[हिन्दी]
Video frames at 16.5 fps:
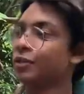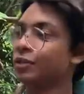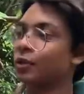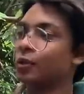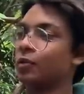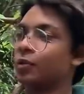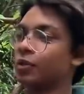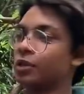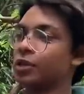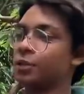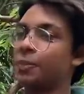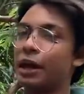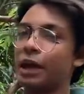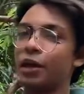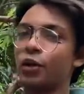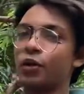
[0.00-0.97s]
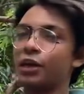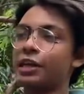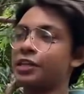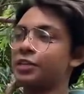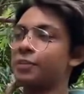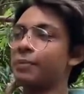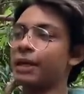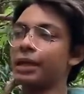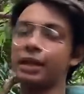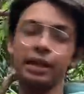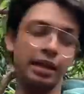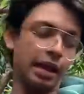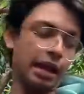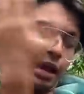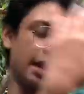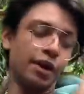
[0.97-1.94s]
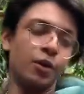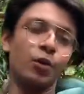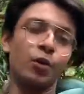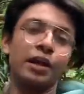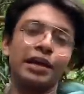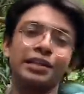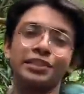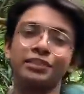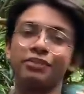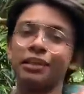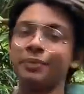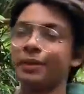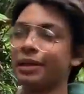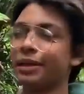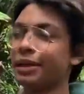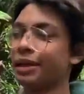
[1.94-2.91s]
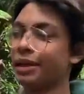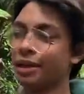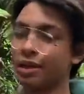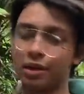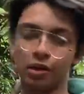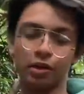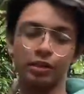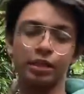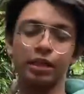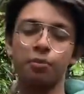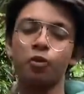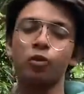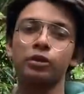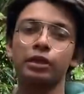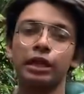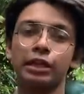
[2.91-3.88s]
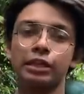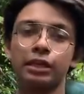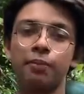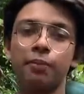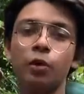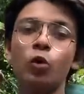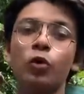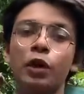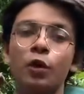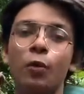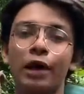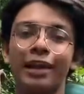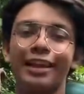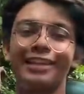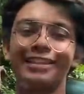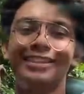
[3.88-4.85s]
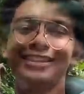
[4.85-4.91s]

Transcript: तो स्पायरो इज़ मेल एंड डोरा इज़ फीमेल और दे बोथ आर दी ब्लू इगवाना